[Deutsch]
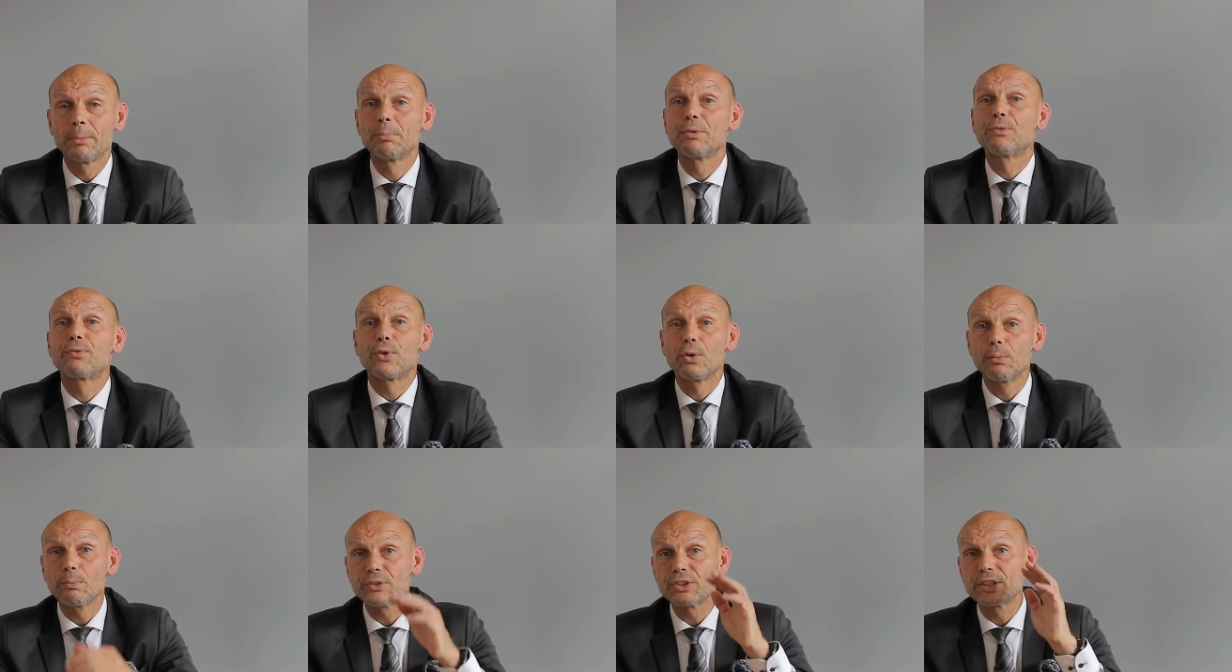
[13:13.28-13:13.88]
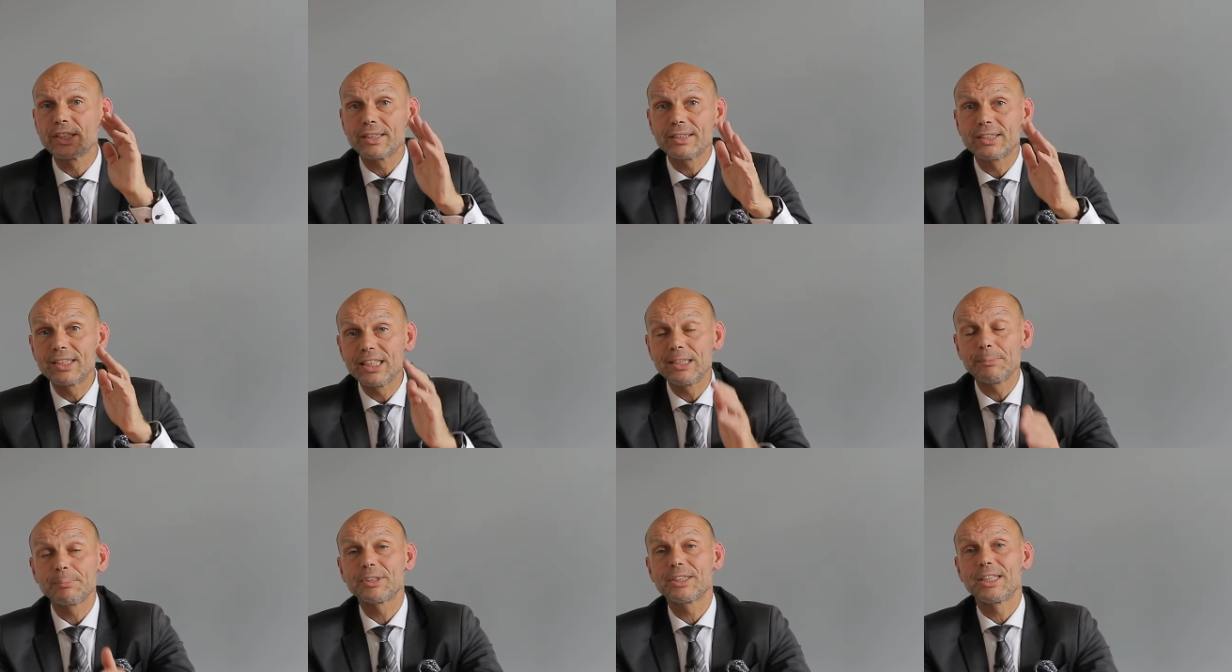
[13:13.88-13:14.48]
mit 15
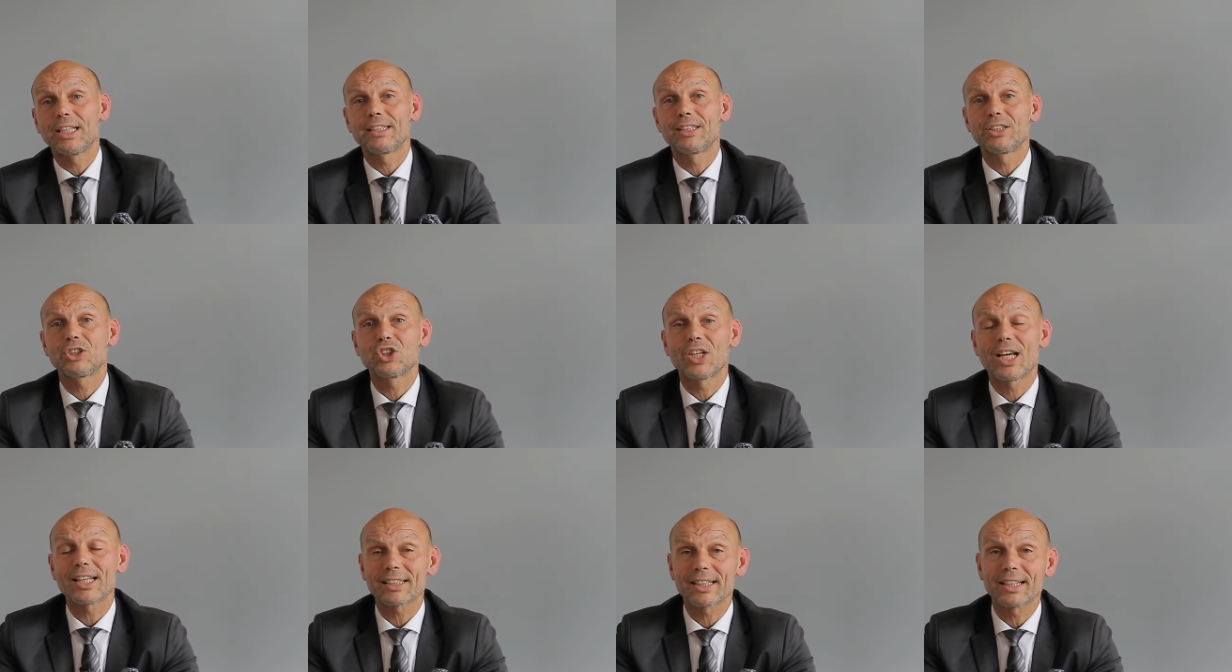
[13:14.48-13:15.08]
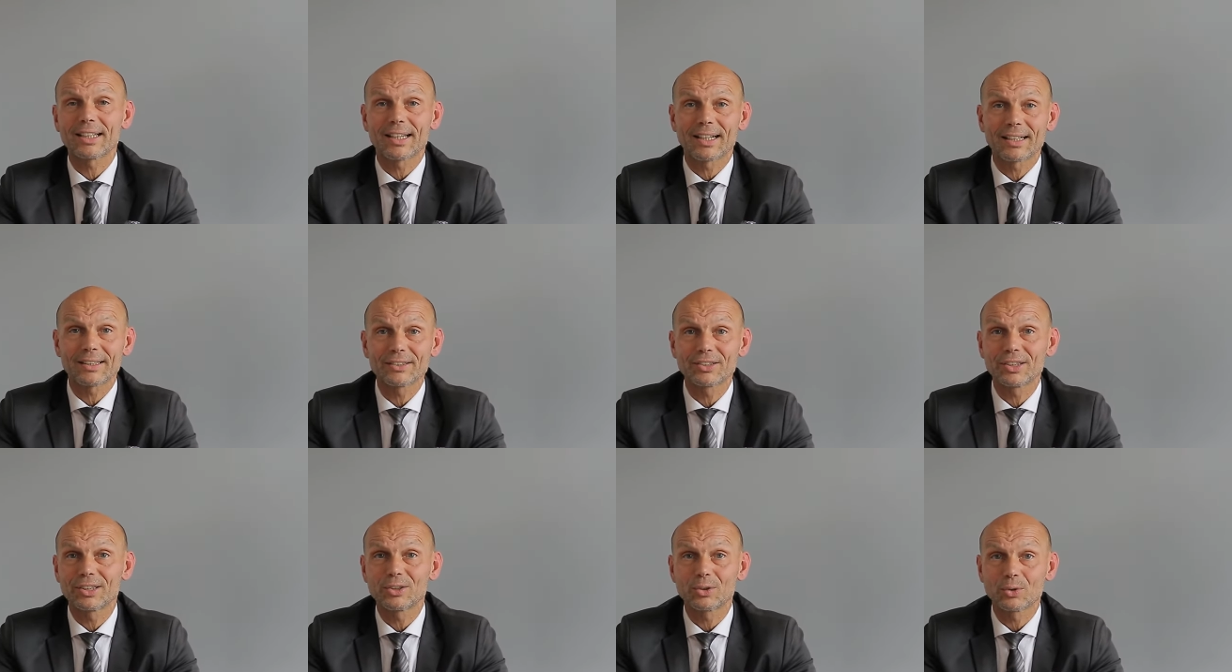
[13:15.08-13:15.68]
Teams, die an den Start
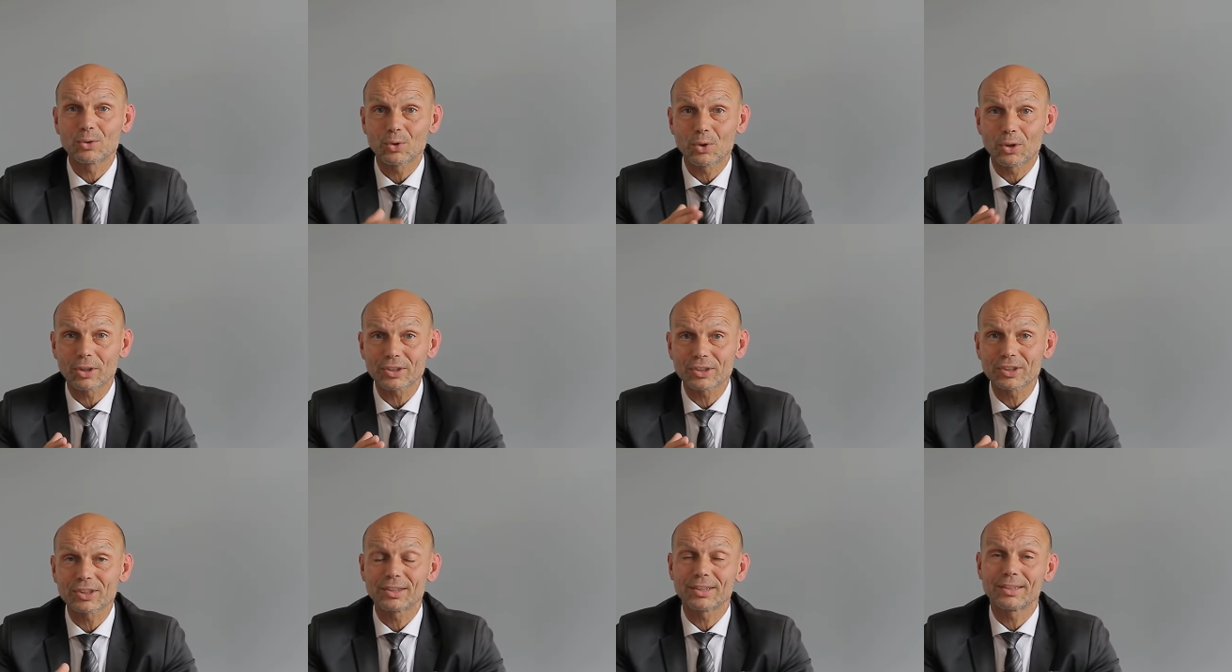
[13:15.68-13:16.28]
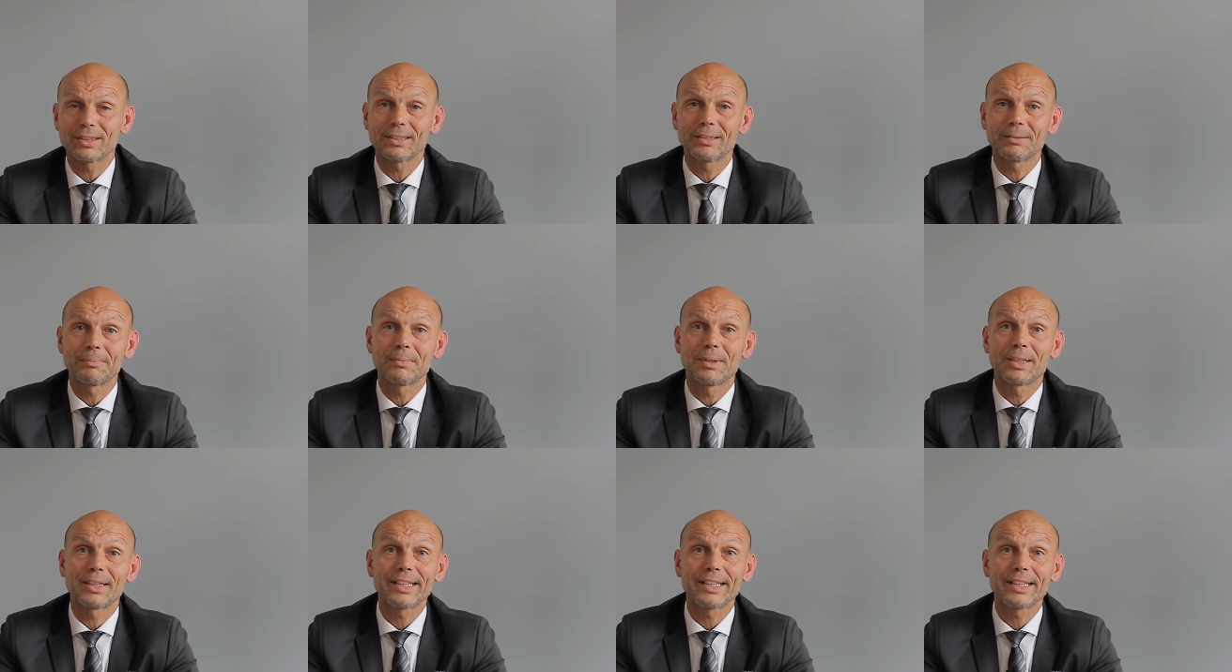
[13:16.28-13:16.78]
gegangen sind und trotz ähm,